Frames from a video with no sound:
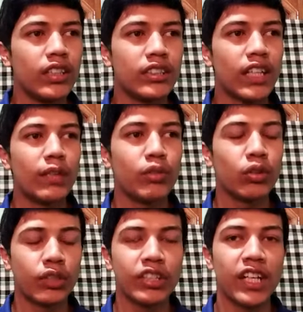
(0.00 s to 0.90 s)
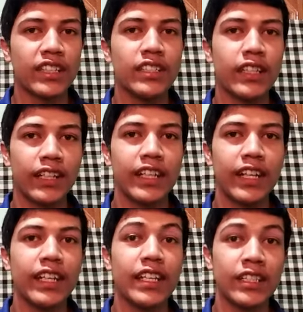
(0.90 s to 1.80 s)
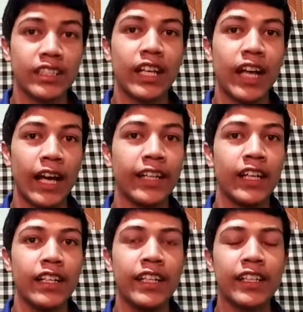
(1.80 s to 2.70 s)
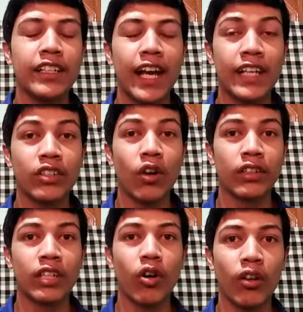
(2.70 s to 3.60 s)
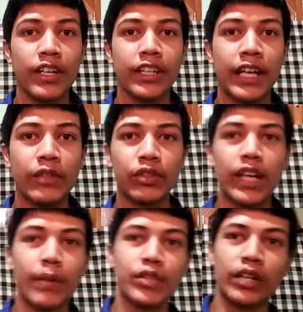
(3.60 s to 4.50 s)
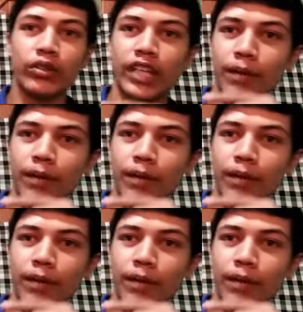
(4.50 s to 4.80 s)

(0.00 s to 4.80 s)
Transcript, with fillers: इस साल मुझे उतने चांसेस लग नहीं रहे कि इस साल आएगा लेकिन गायस ऑर्थर ऑलरेडी कह चुके हैं आप चाहे तो